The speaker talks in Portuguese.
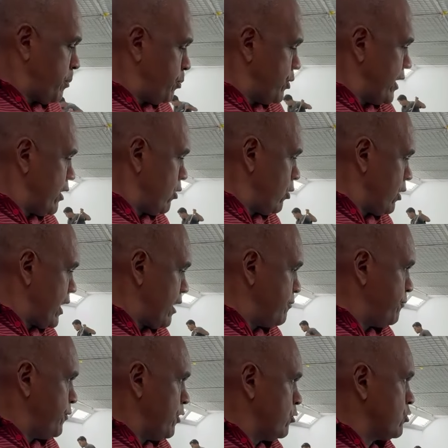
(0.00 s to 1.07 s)
poder colocar
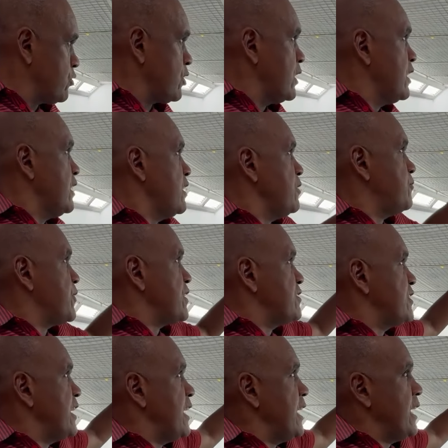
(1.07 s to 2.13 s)
filtro e
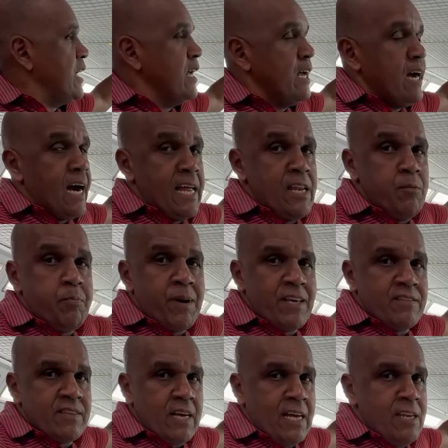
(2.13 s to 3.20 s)
fazer a
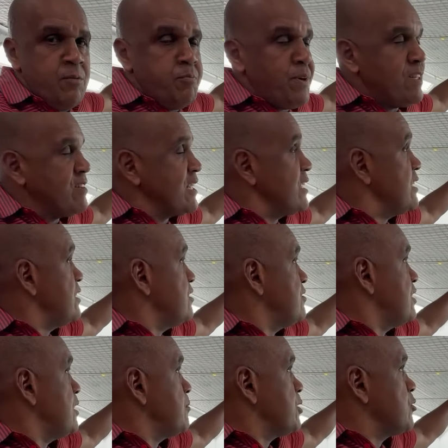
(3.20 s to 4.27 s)
limpeza, a limpeza aqui de
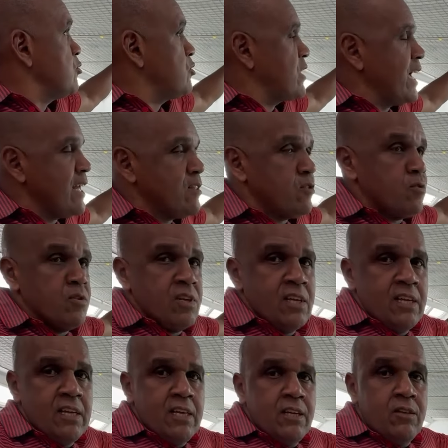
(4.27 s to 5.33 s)
cima do teto,
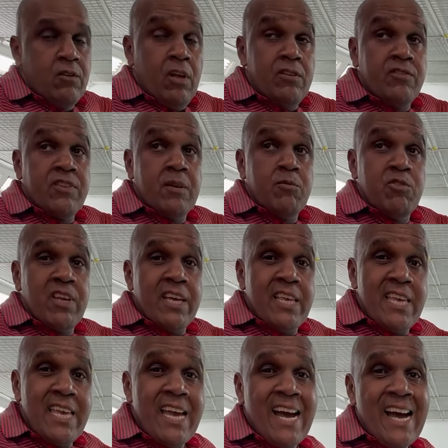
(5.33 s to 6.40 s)
nós estamos
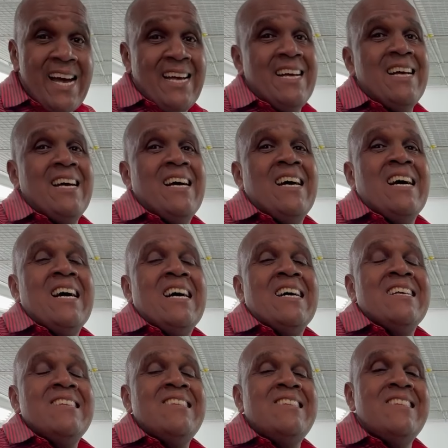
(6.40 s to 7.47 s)
aqui há
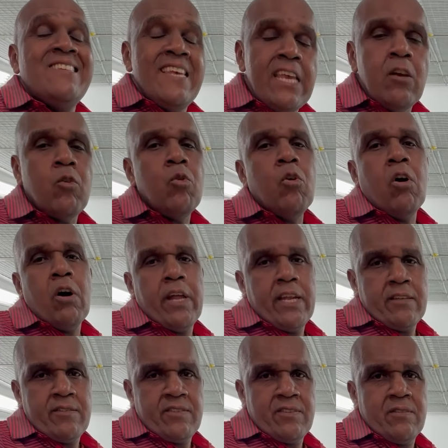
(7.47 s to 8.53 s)
5
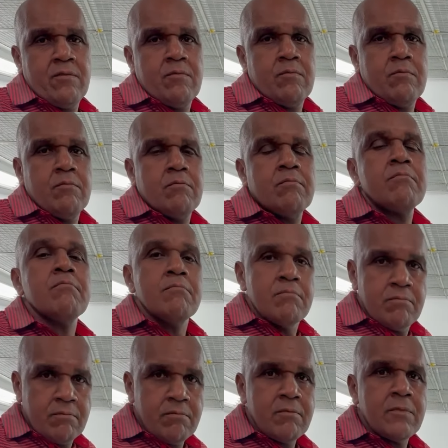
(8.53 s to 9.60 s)
horas.
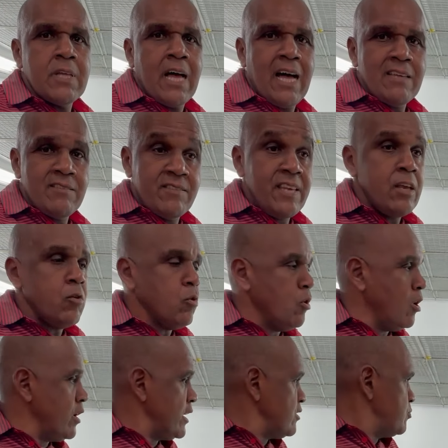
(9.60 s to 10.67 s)
Há 5
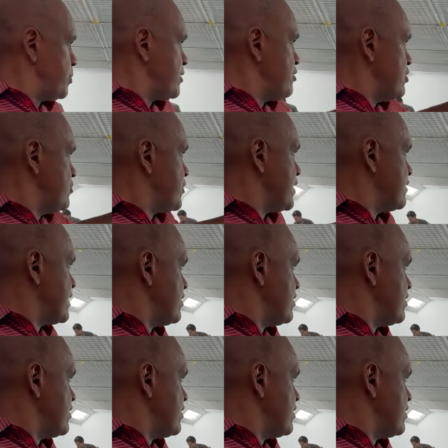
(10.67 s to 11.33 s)
horas para a gente fazer